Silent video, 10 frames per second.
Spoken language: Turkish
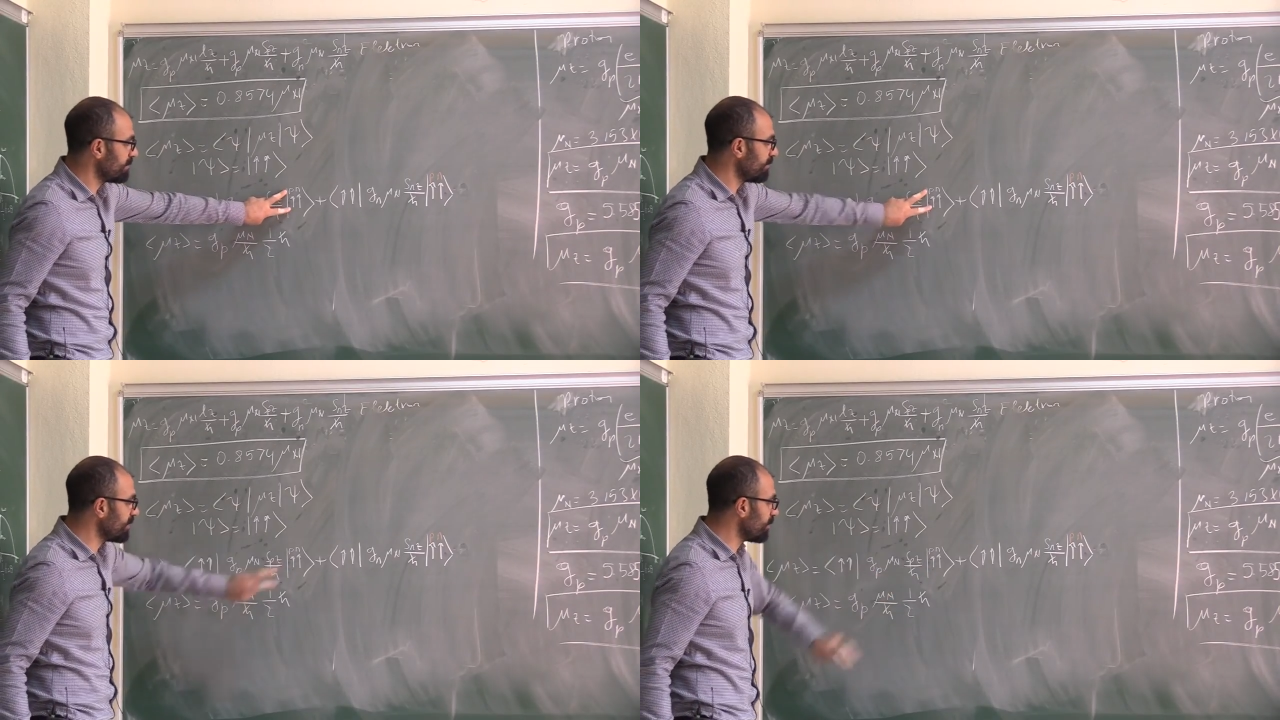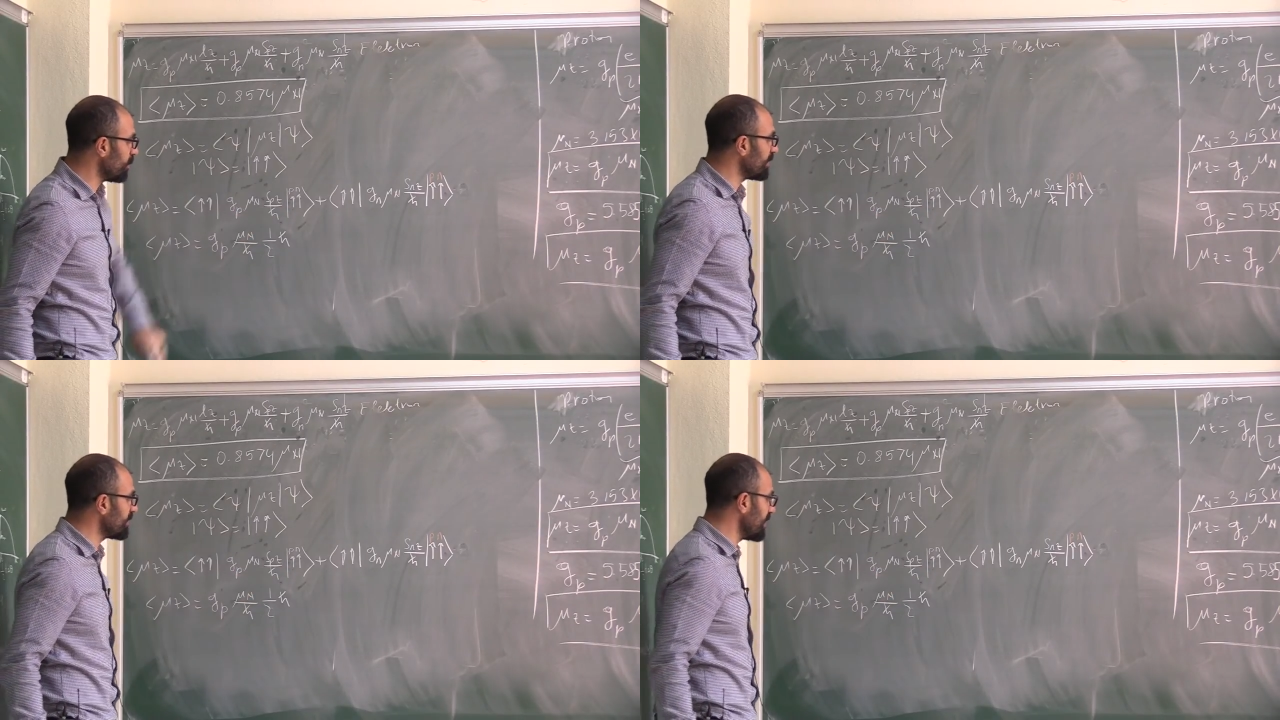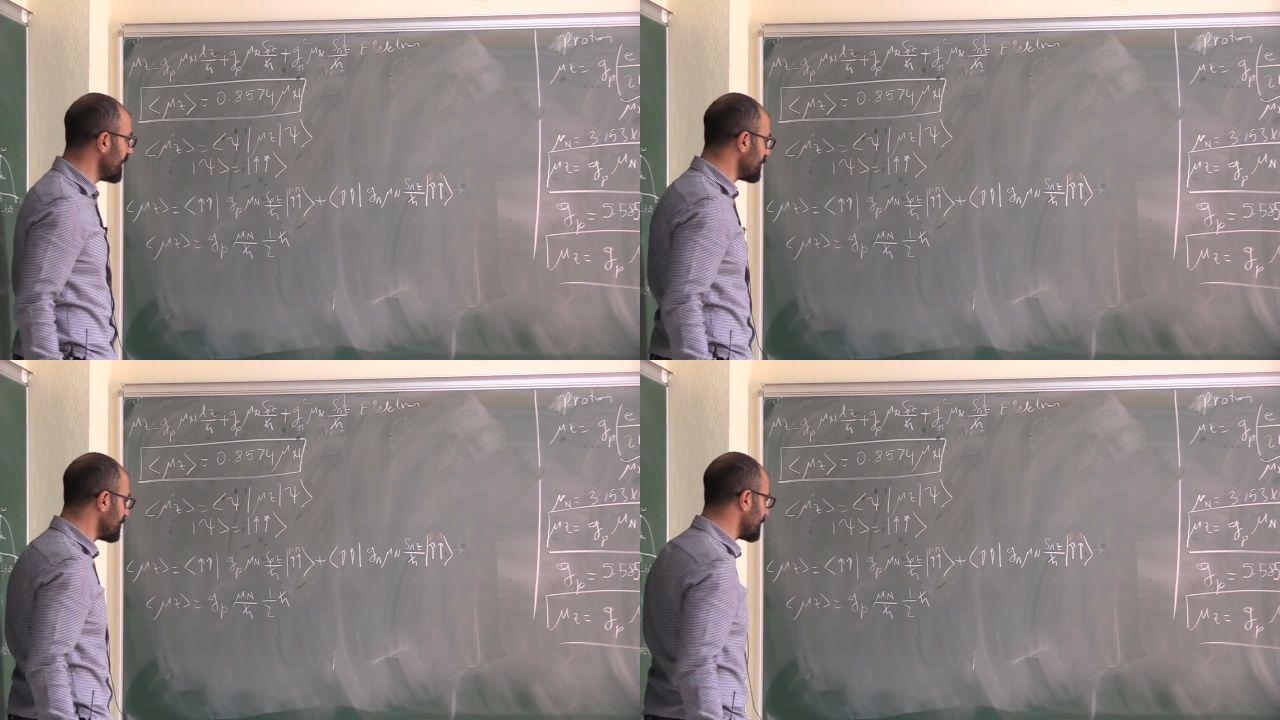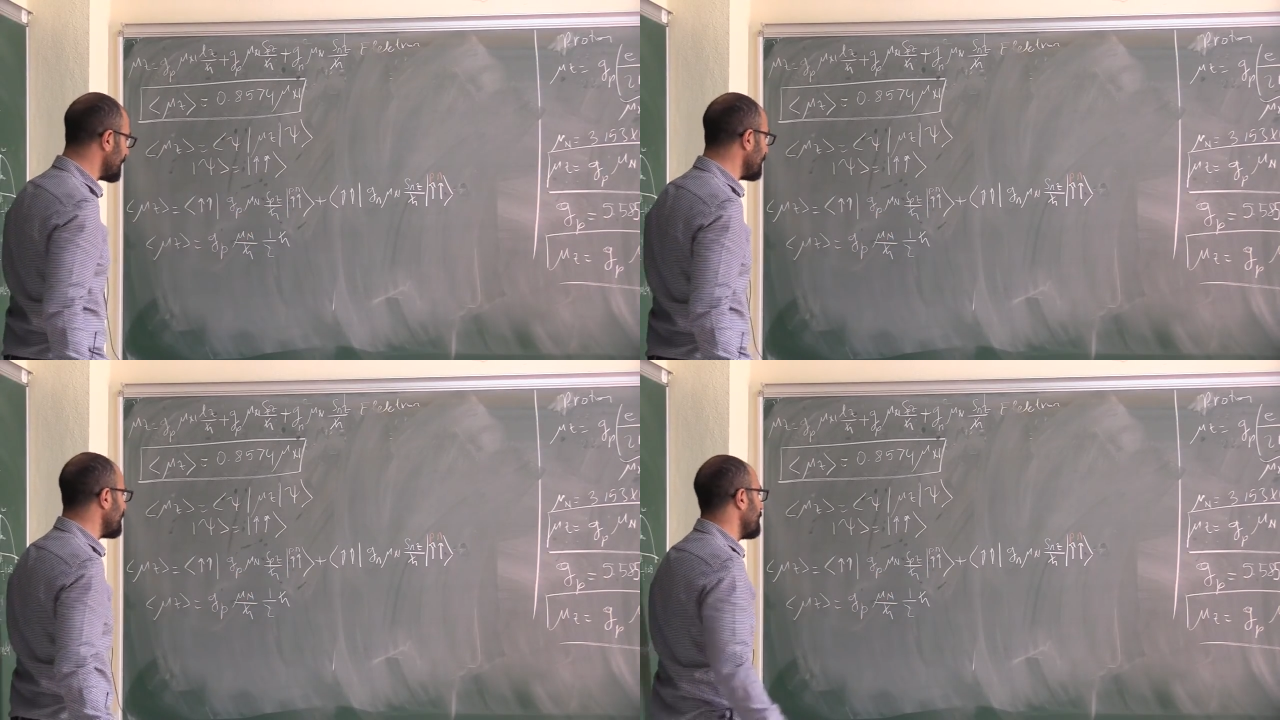1 bölü 2 h
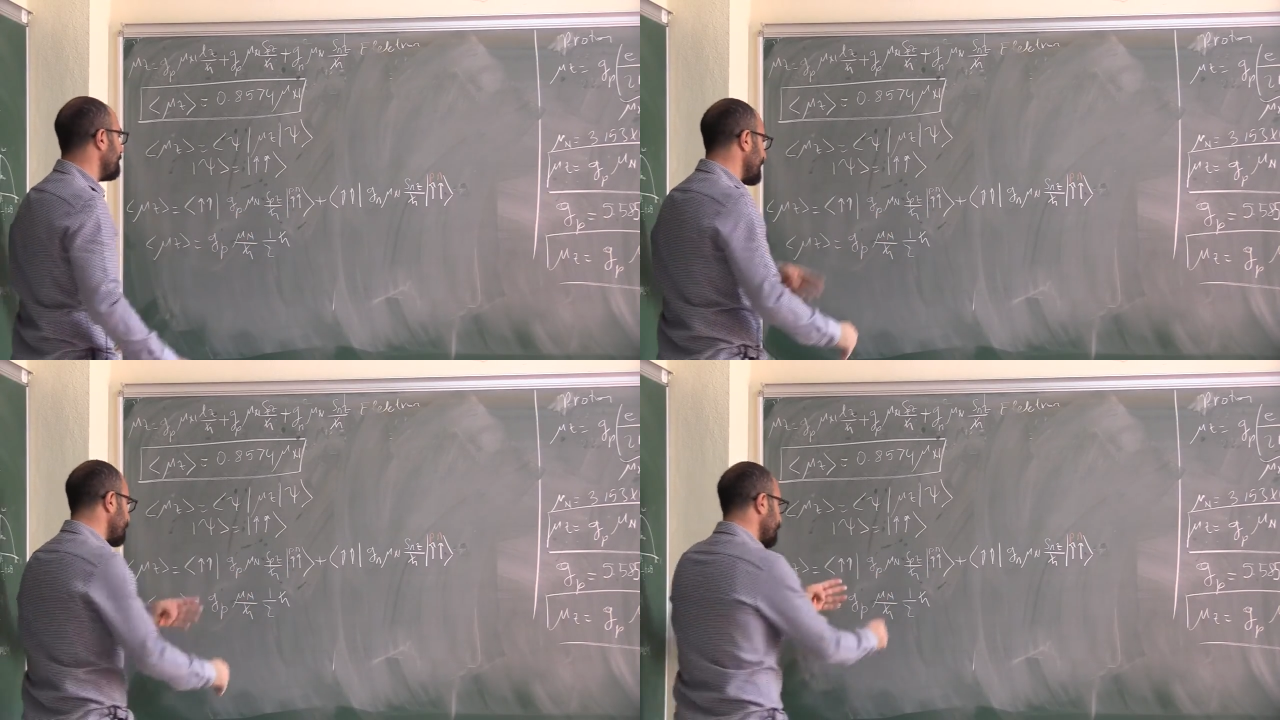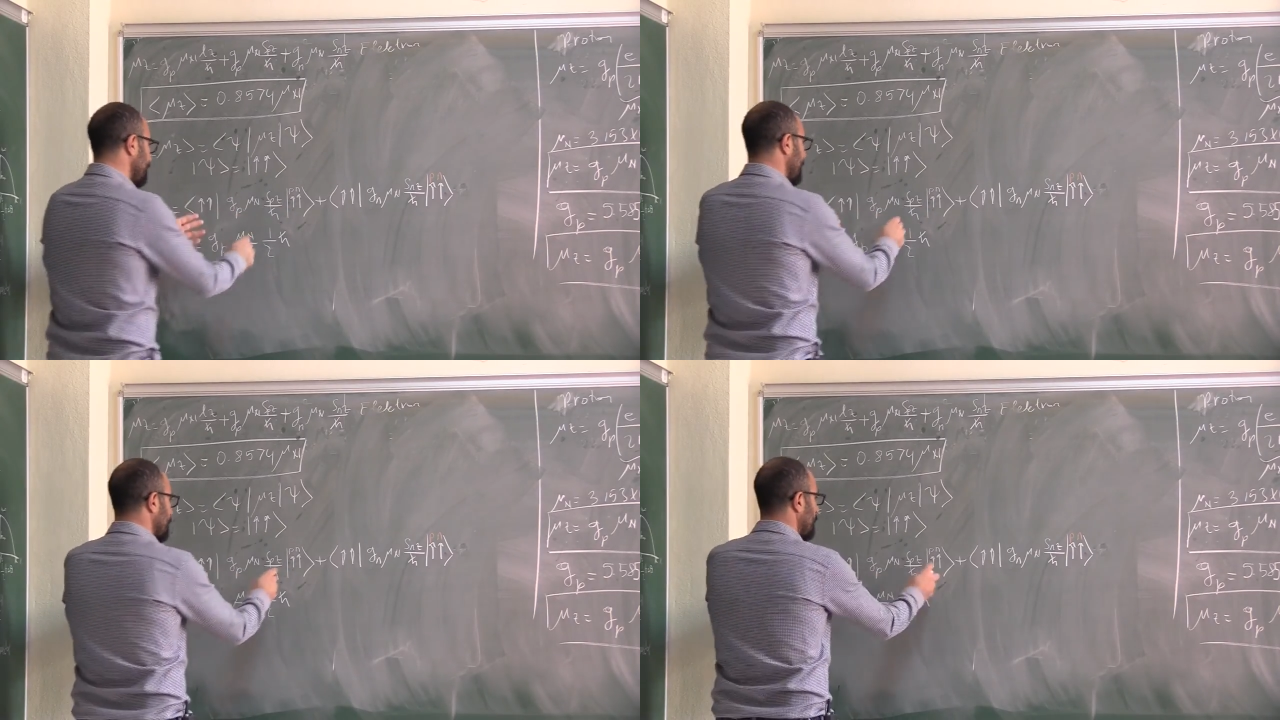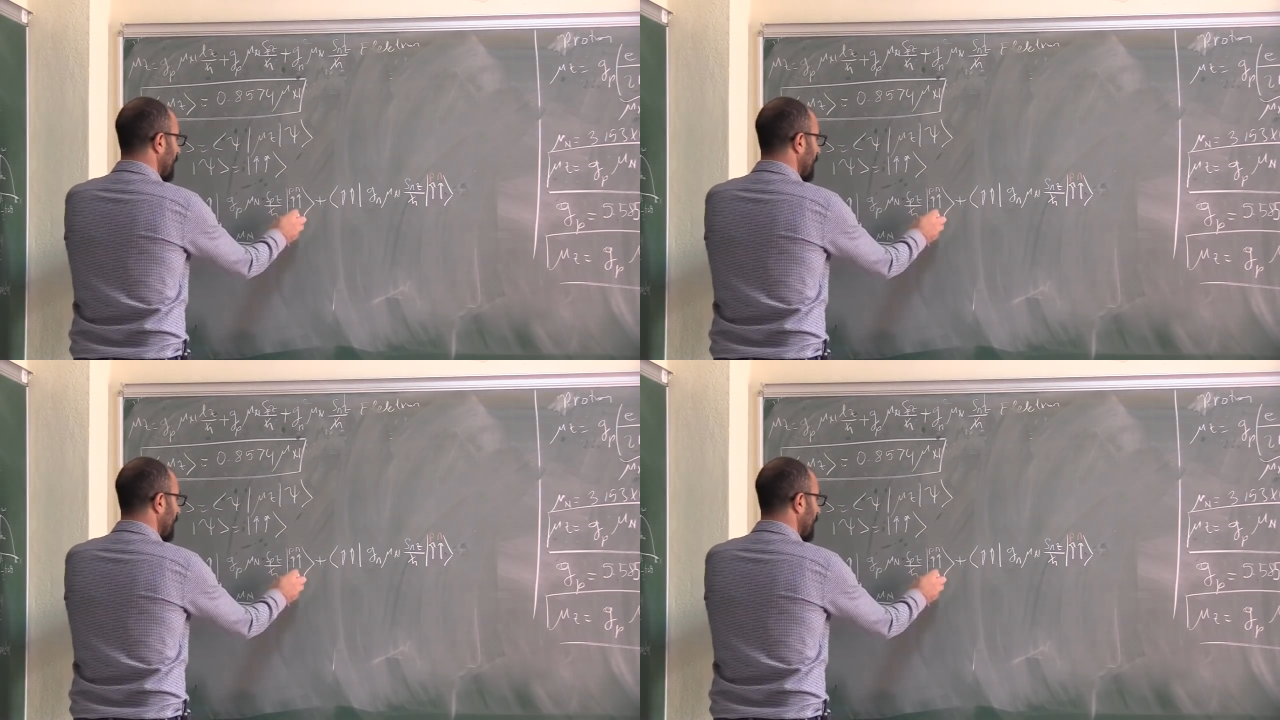çizgi ve durum vektörünün